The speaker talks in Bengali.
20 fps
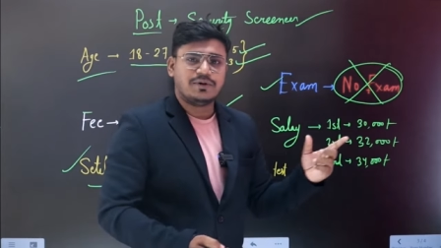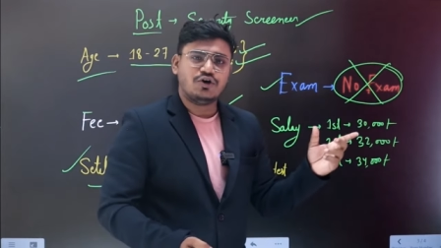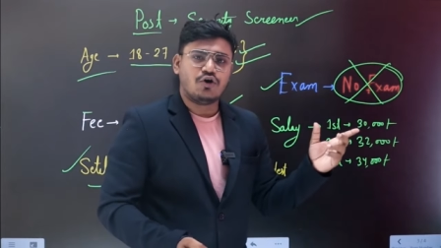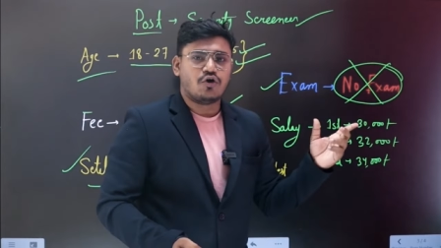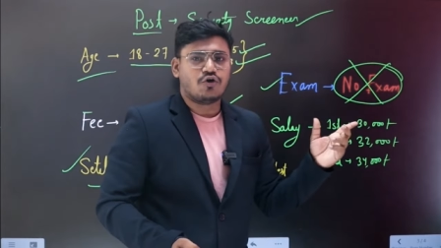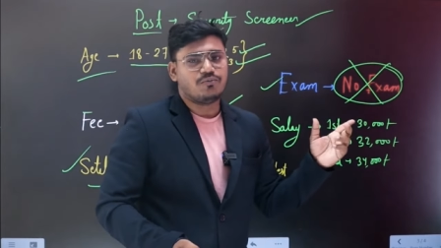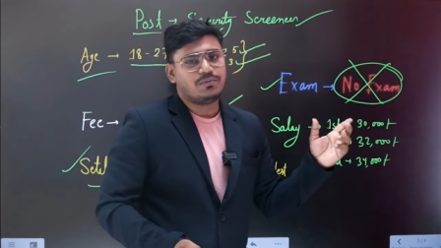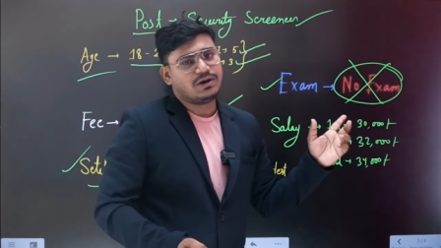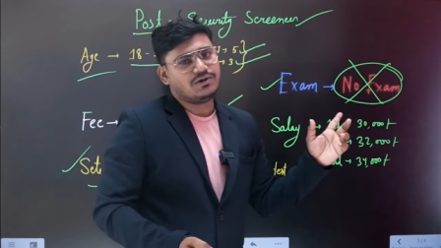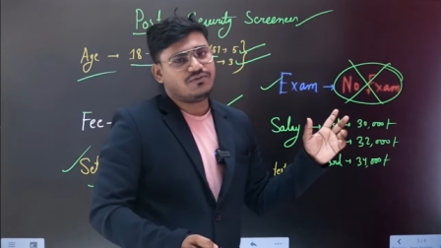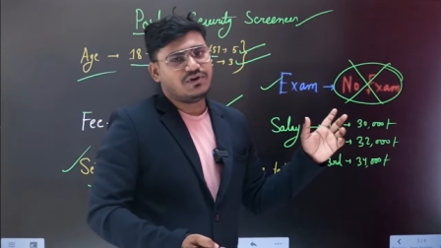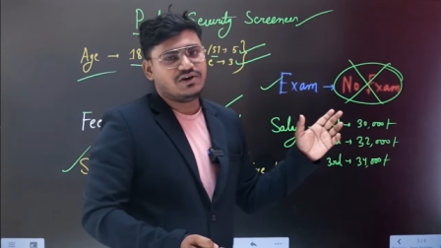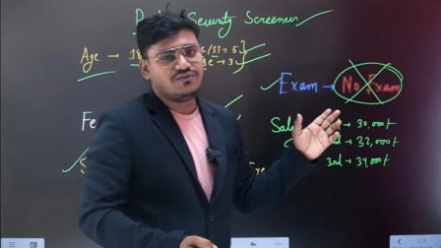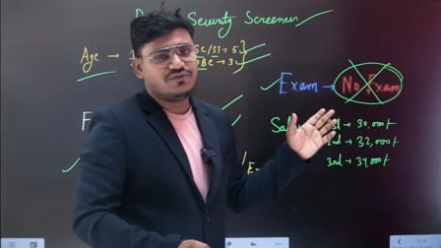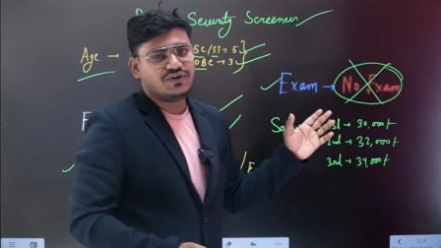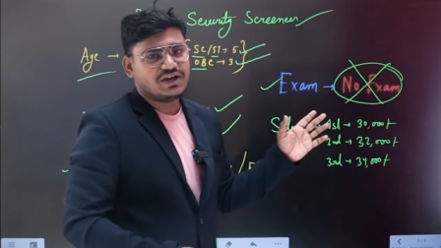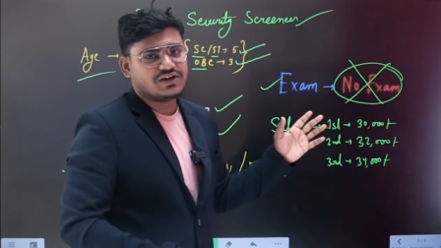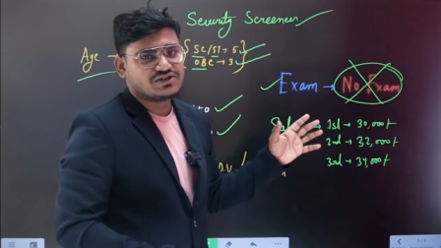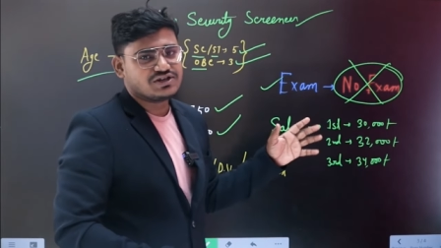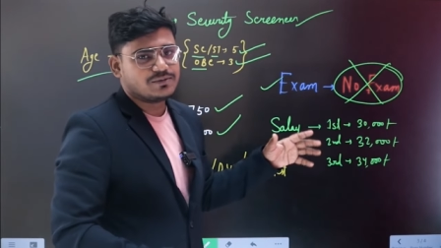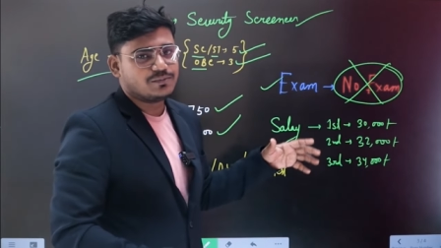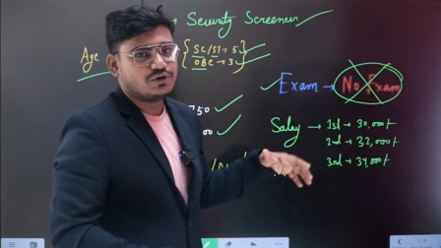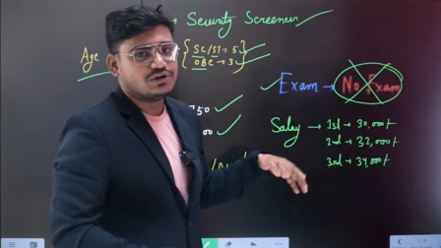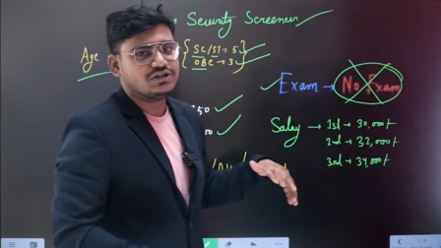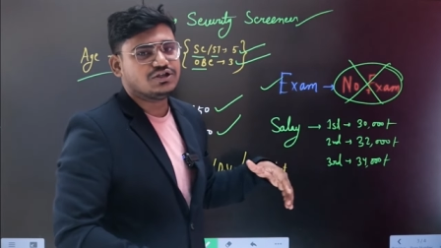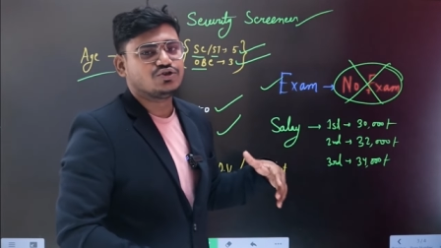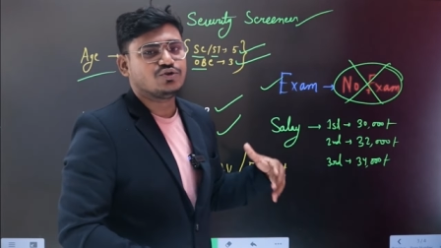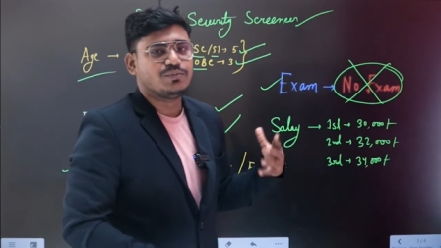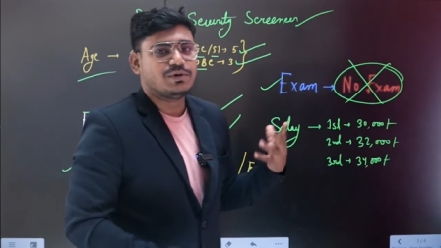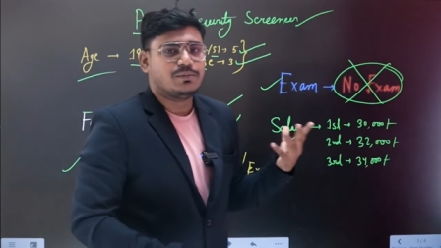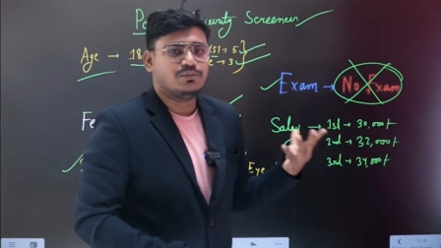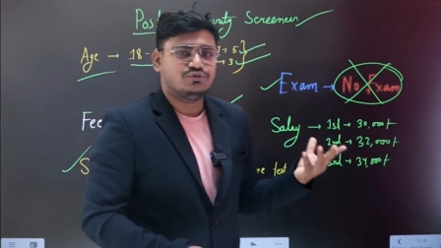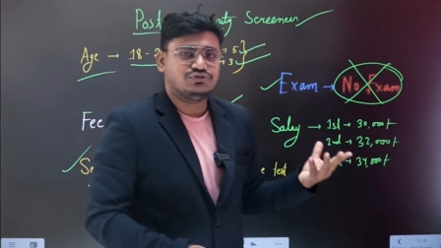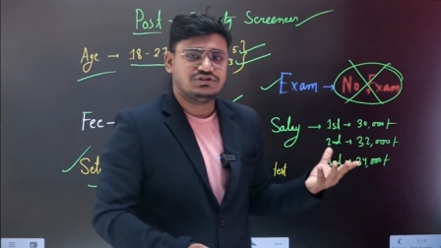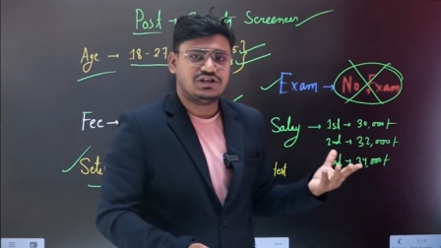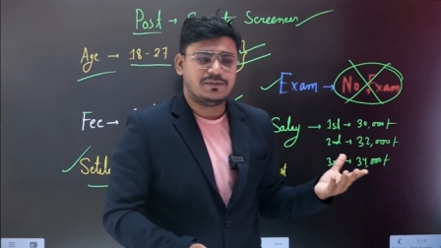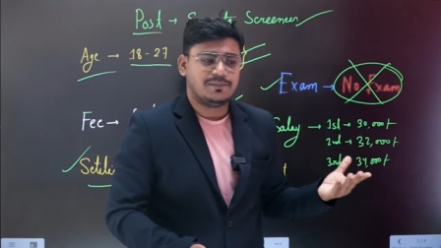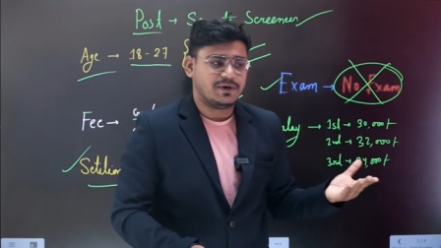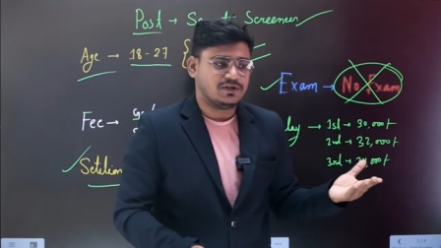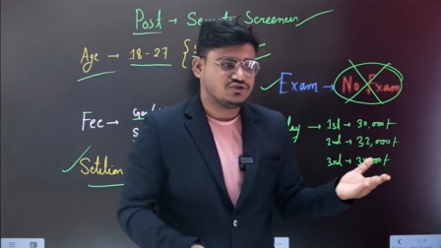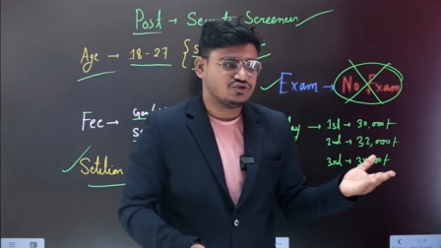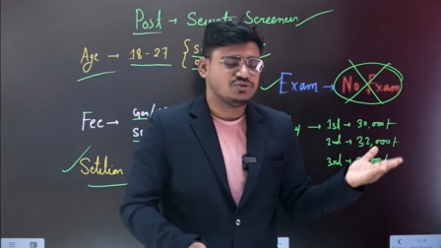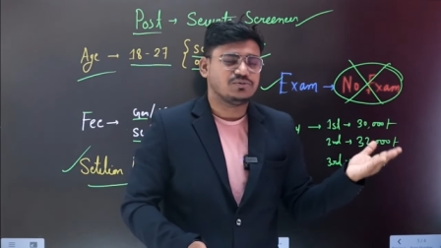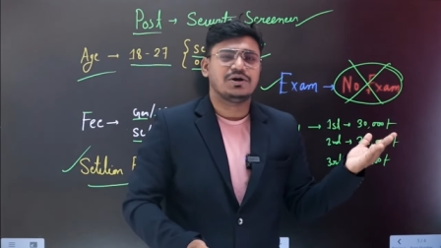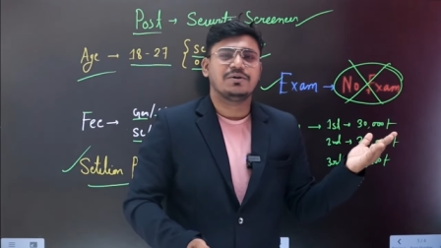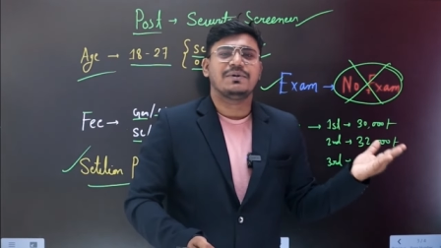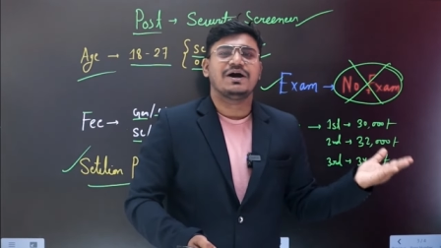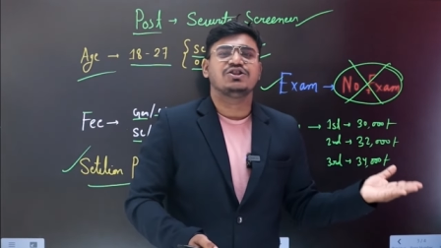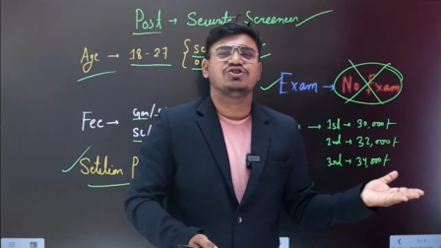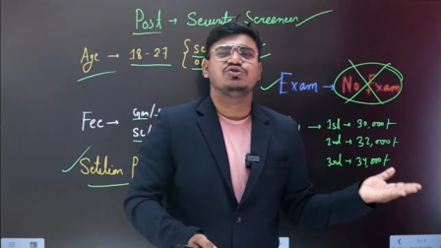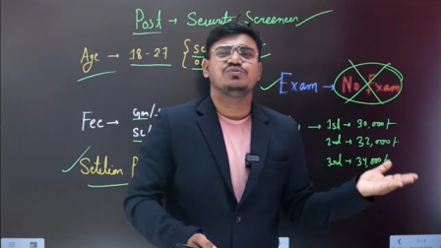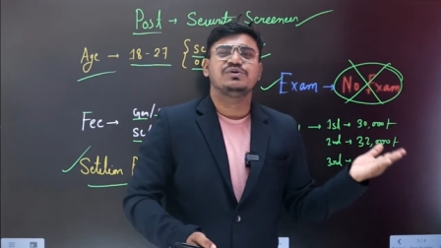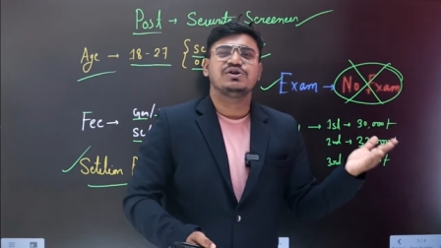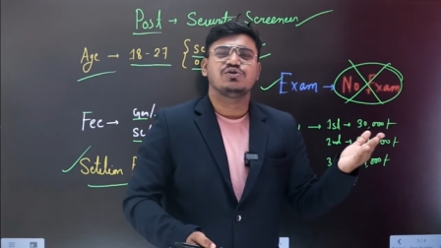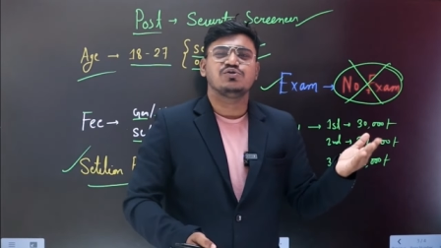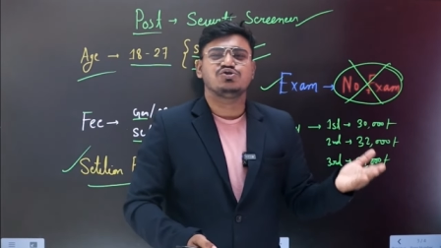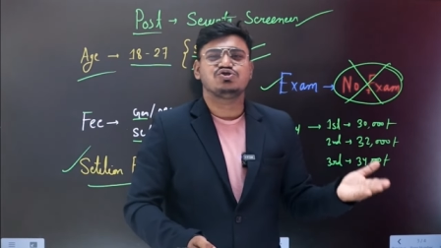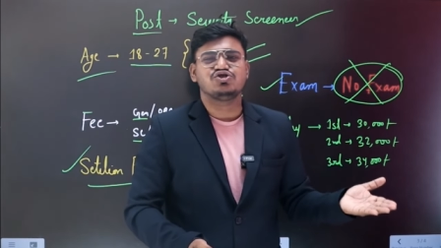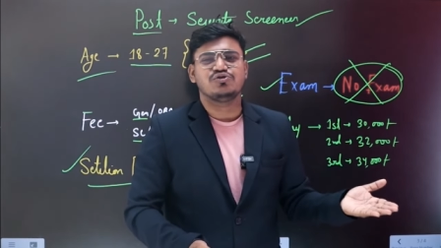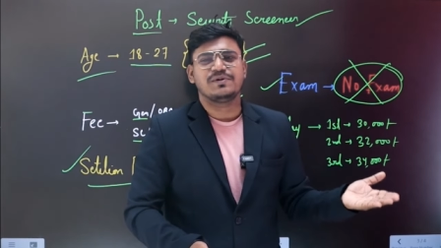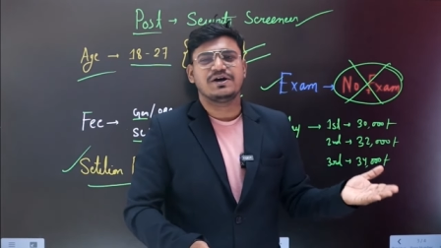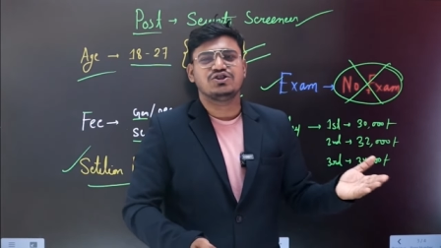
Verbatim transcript: হবে ডকুমেন্ট ভেরিফিকেশন বলতে তোমরা বুঝতেই পারছো তোমার মাধ্যমিক উচ্চ